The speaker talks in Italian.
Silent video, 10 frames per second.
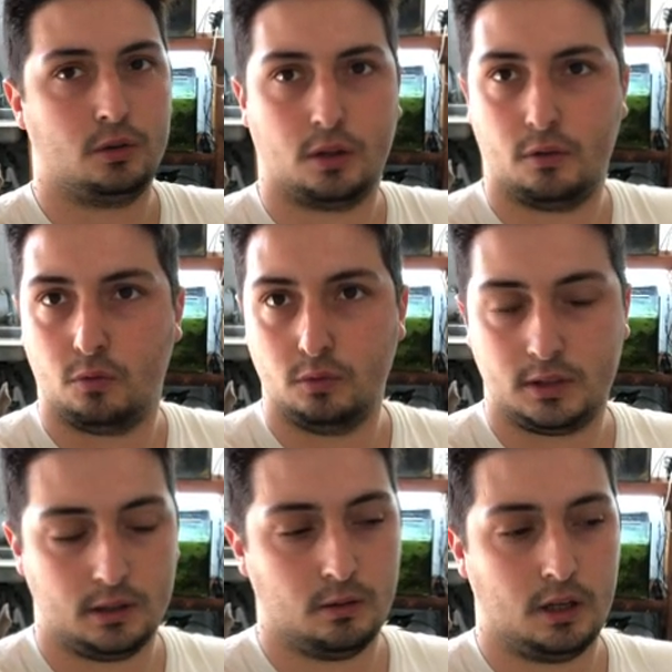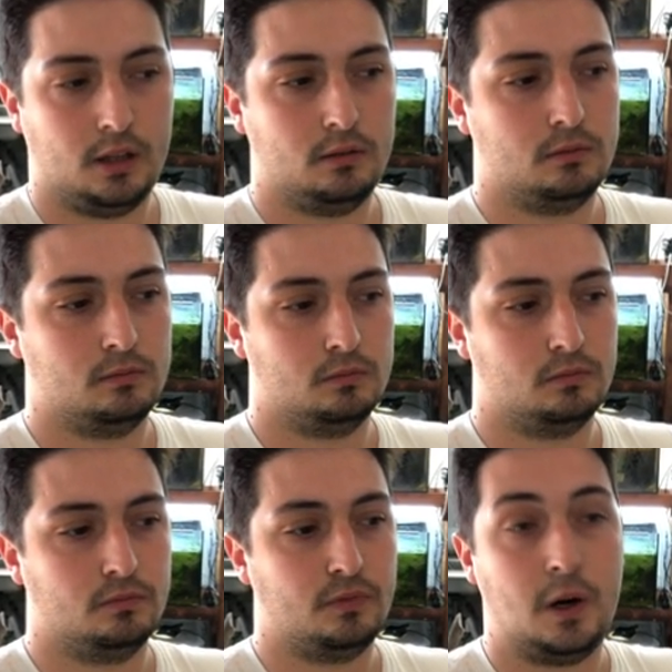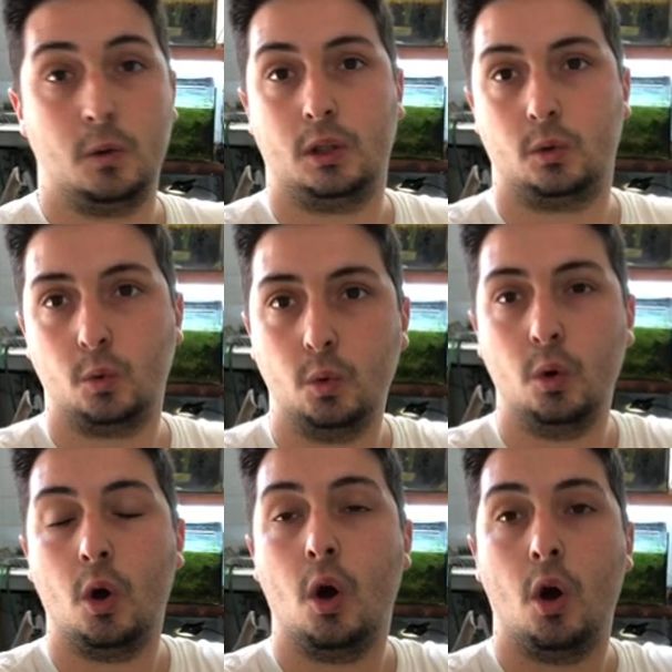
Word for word: che funziona, mm, valuta tu